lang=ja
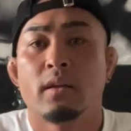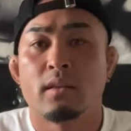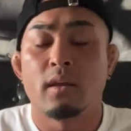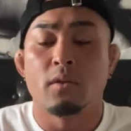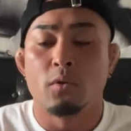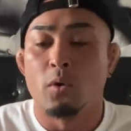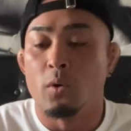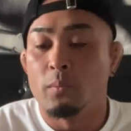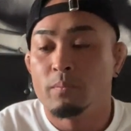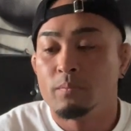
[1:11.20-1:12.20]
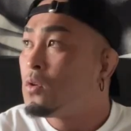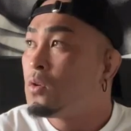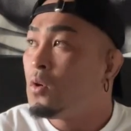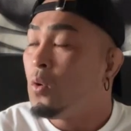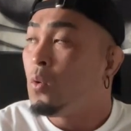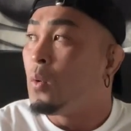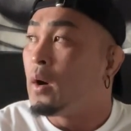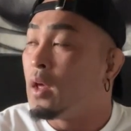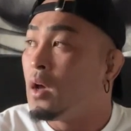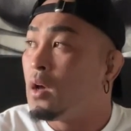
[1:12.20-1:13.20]
だけど、今日
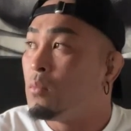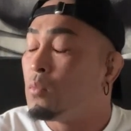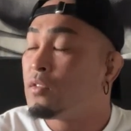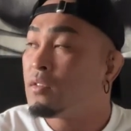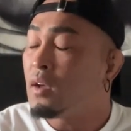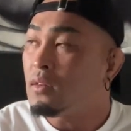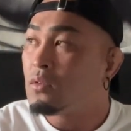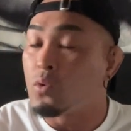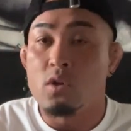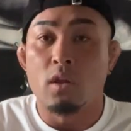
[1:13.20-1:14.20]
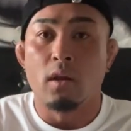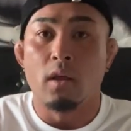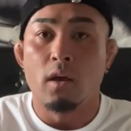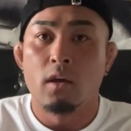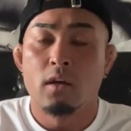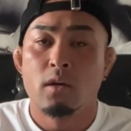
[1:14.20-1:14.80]
はね、もうスカッとしてたね。